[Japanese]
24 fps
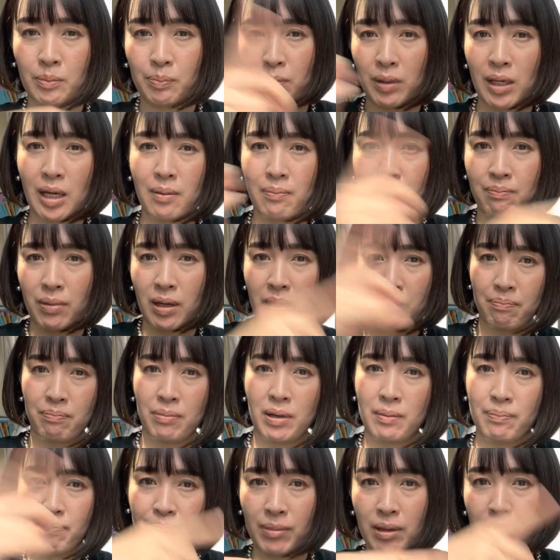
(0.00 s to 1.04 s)

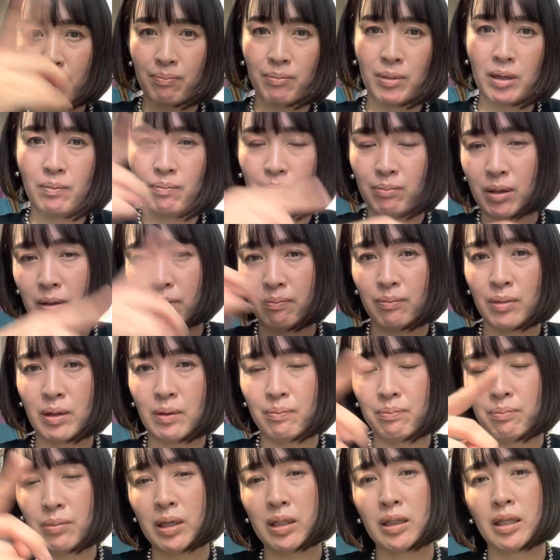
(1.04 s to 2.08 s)

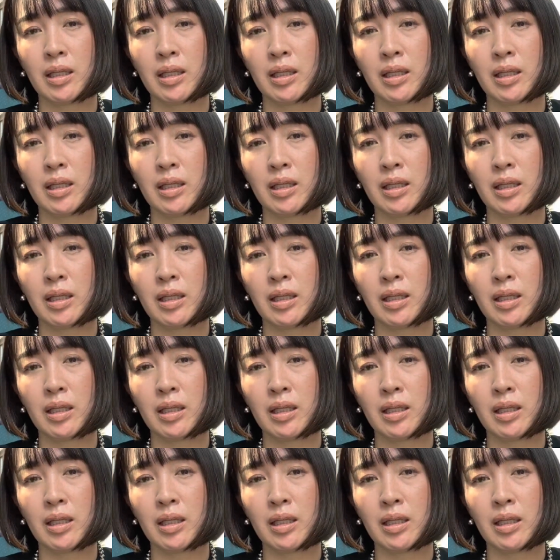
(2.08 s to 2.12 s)
ピャッピャッピャッピャッピャッピャッピャッピャッっ